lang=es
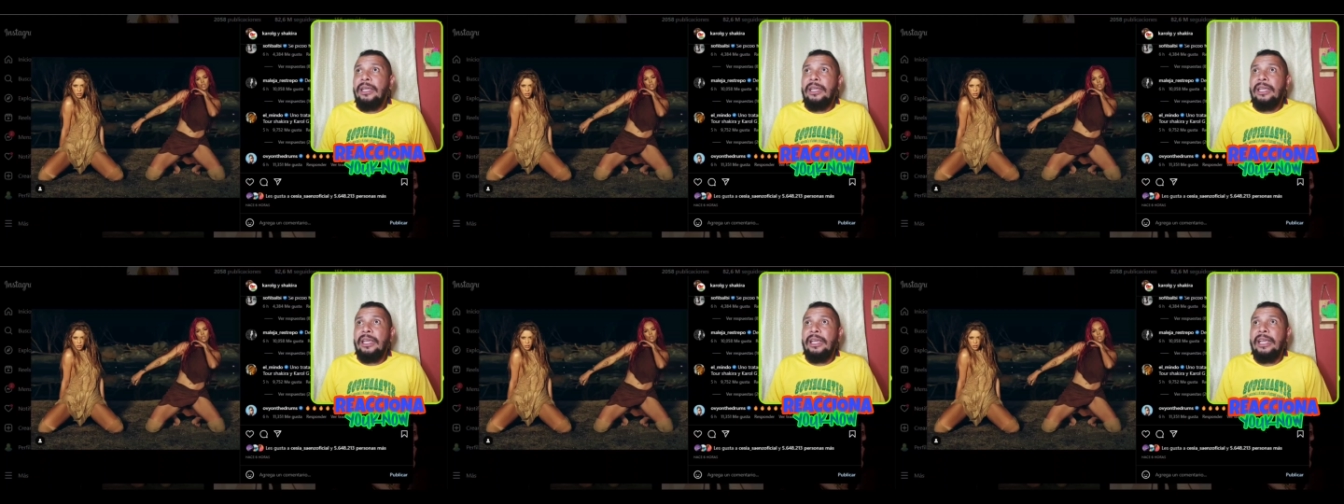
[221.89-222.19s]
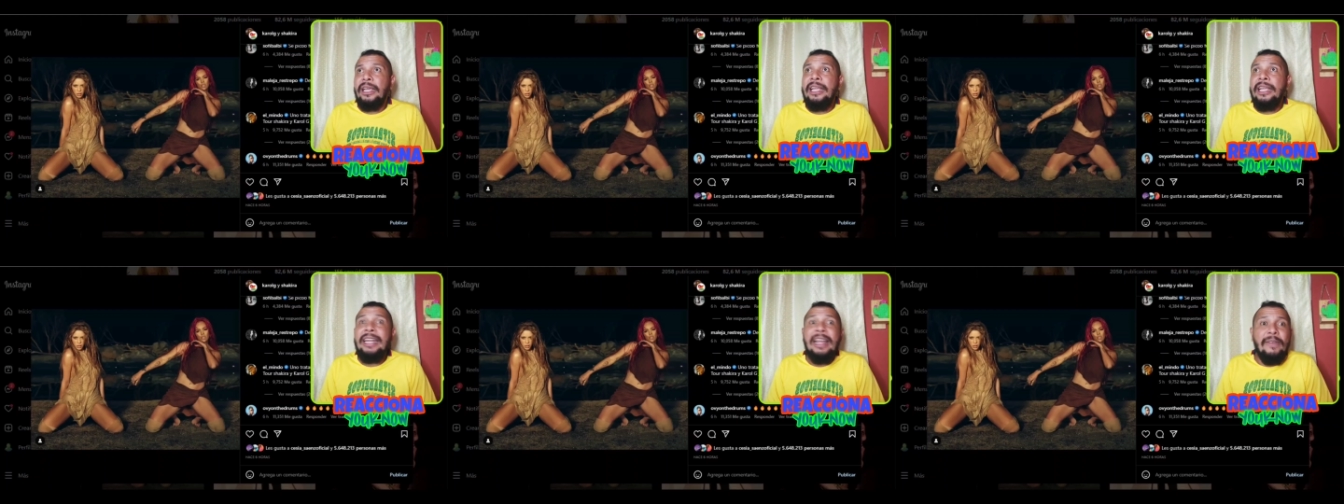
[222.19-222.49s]

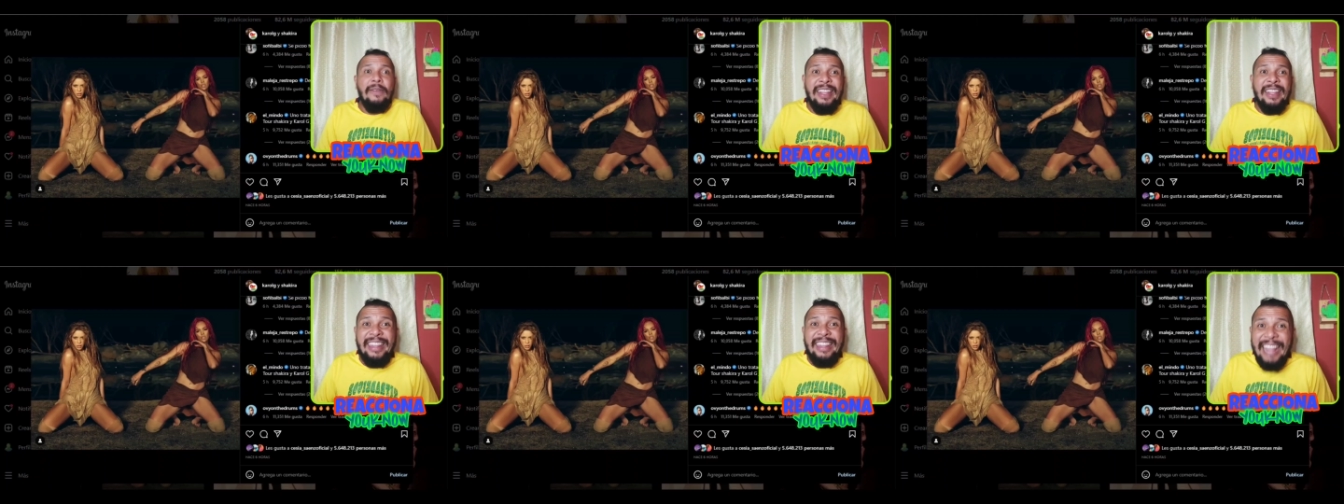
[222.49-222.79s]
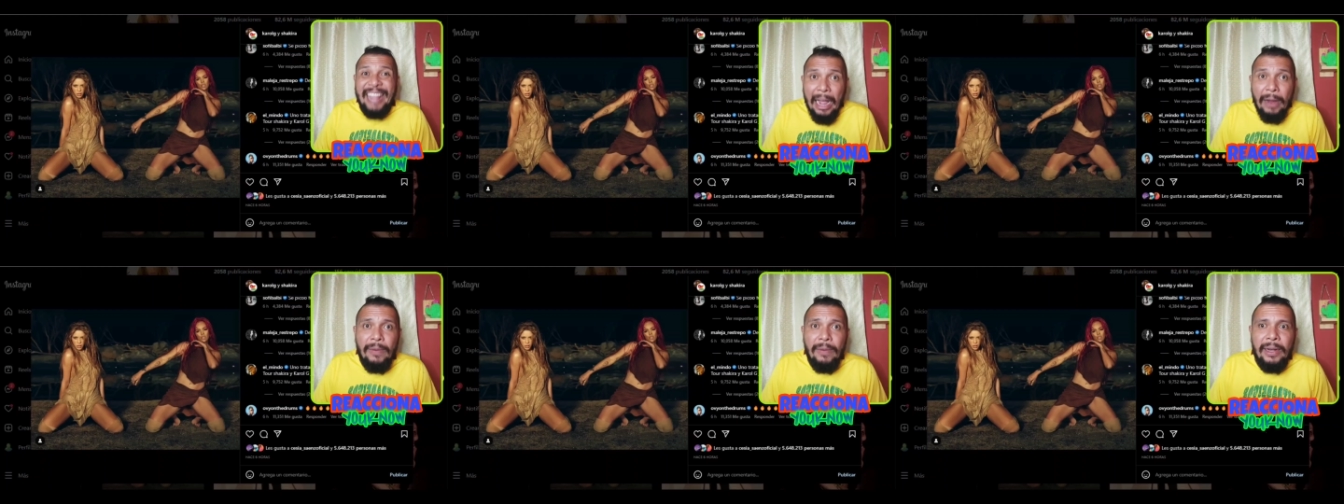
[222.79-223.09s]
que es
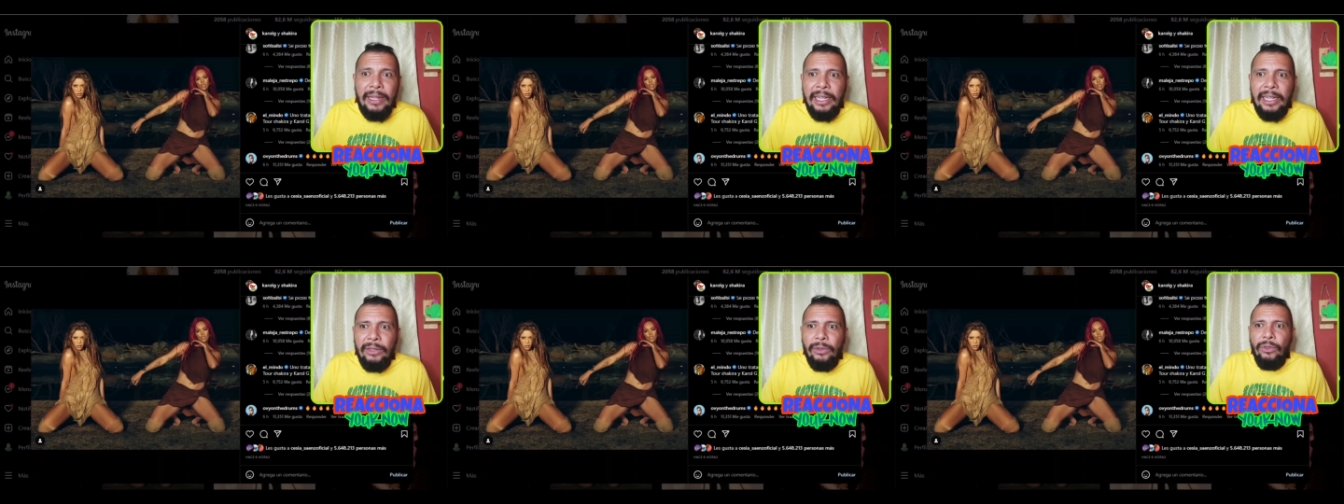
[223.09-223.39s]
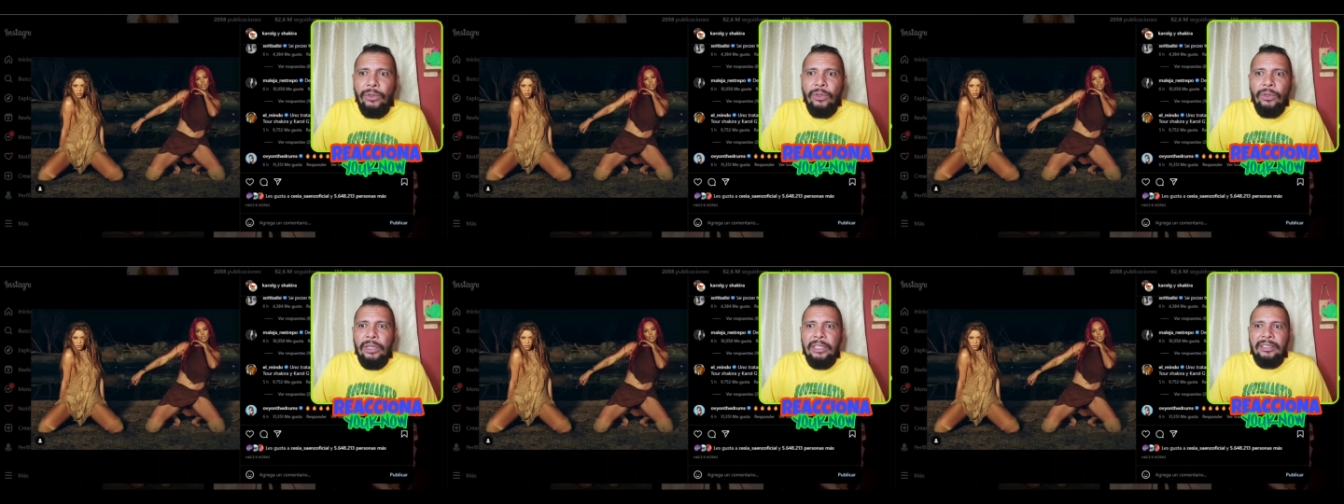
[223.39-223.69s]
inevitable, que
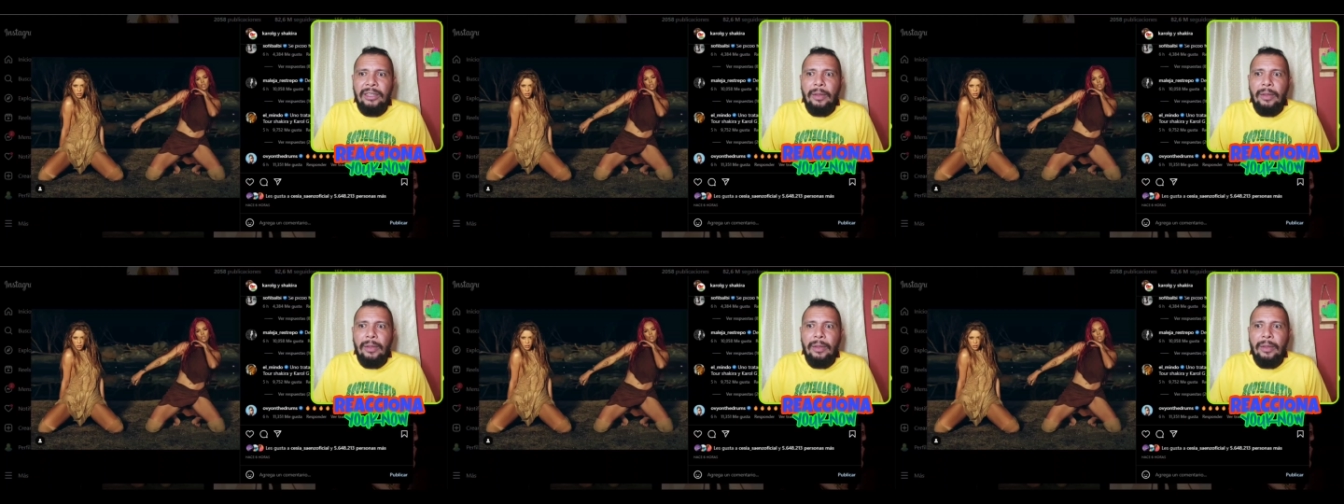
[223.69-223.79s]
todo, que